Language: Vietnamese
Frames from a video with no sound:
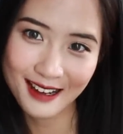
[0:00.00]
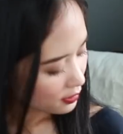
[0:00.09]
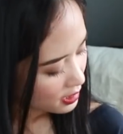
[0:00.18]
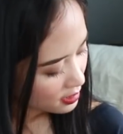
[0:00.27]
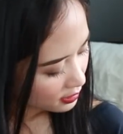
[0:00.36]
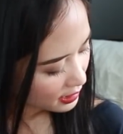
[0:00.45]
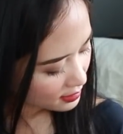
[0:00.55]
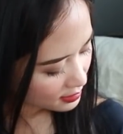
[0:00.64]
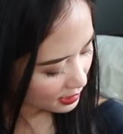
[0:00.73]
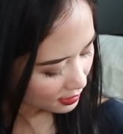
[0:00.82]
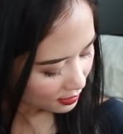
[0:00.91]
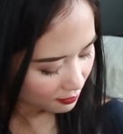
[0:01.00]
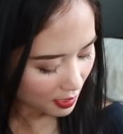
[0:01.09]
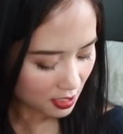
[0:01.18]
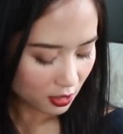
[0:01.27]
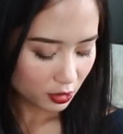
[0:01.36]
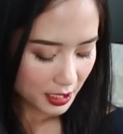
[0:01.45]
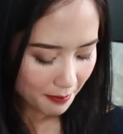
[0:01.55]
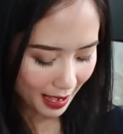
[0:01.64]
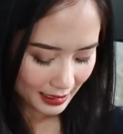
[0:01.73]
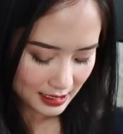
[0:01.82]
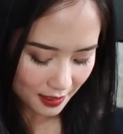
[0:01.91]
Và Raiden nghĩ gì? Raiden có thích
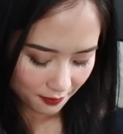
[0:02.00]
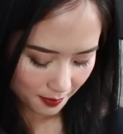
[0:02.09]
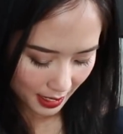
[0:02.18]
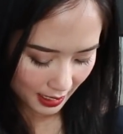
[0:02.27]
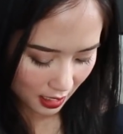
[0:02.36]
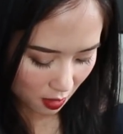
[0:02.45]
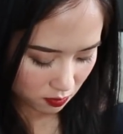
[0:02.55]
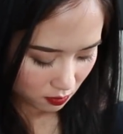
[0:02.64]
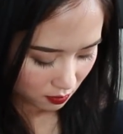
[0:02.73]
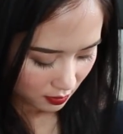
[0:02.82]
ba cái sản phẩm này không?